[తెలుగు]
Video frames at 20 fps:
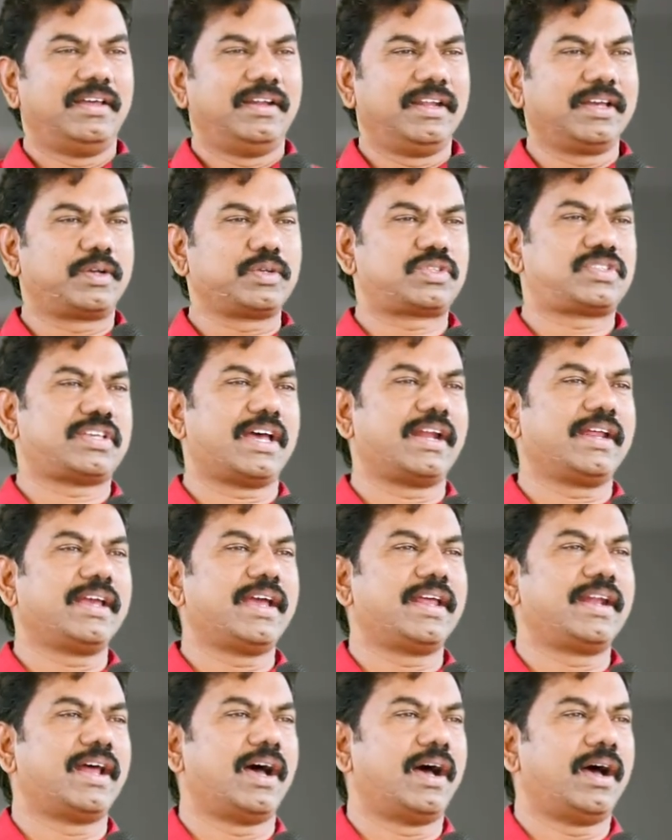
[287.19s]
నీకు సరి
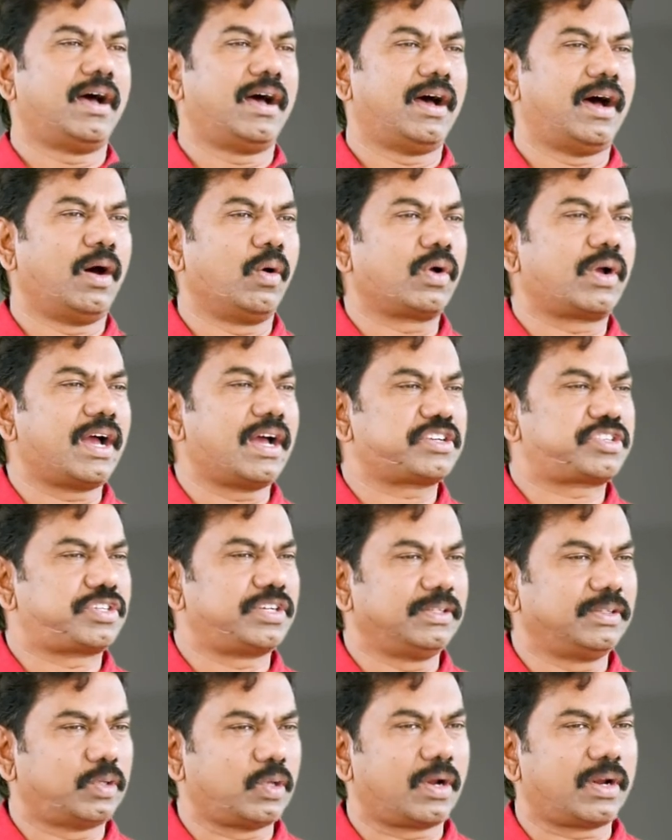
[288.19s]
అయిన
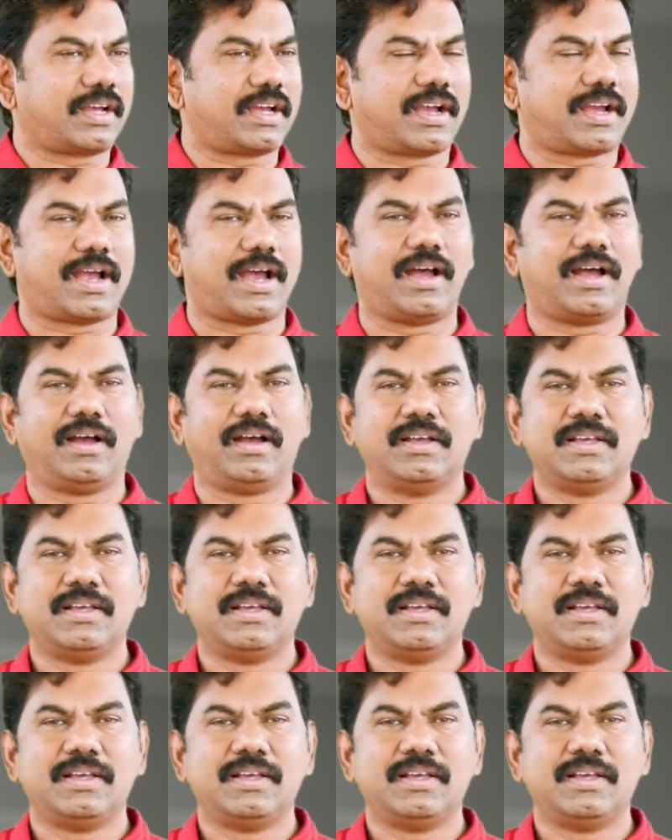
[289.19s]
అవకాశాలు దొరకక